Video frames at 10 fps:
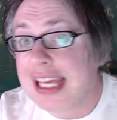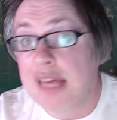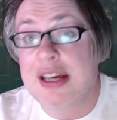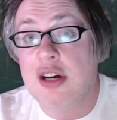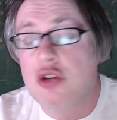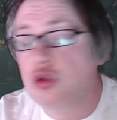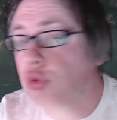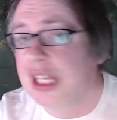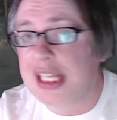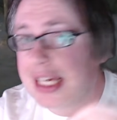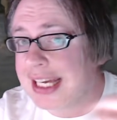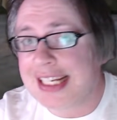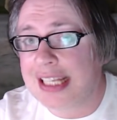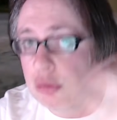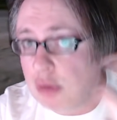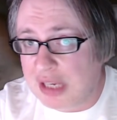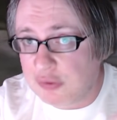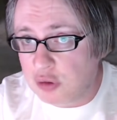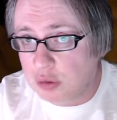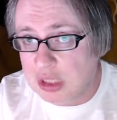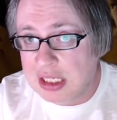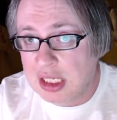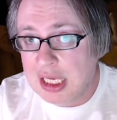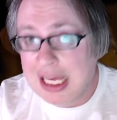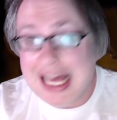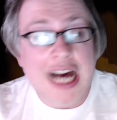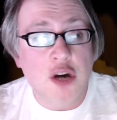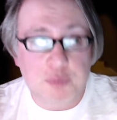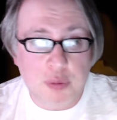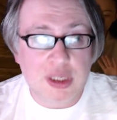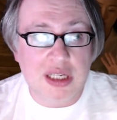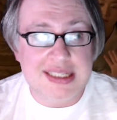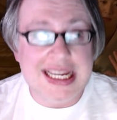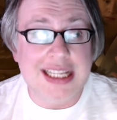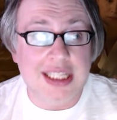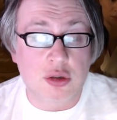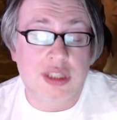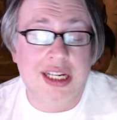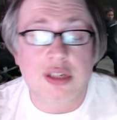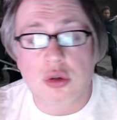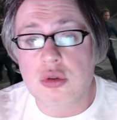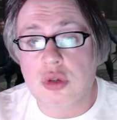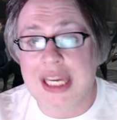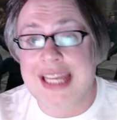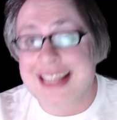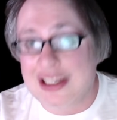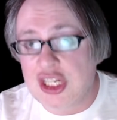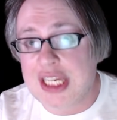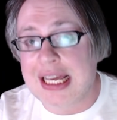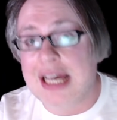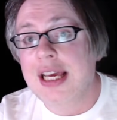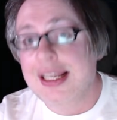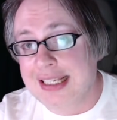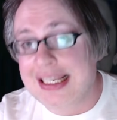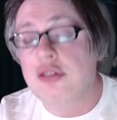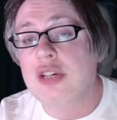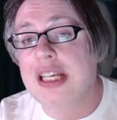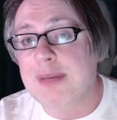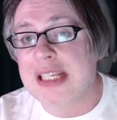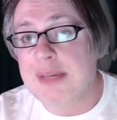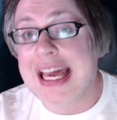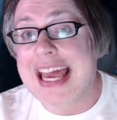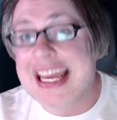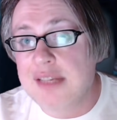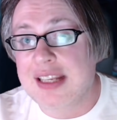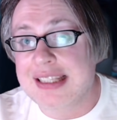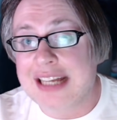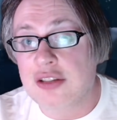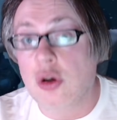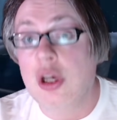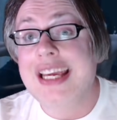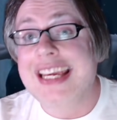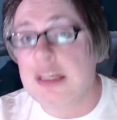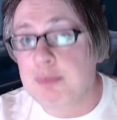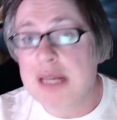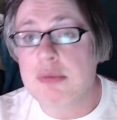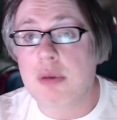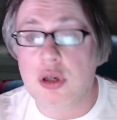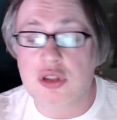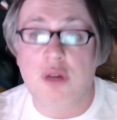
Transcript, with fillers: che vengano aggiunti degli ingredienti nuovi alla formula? A un pubblico asiatico, tenendo conto che la Cina, nell'anno della pandemia, è diventato il primo box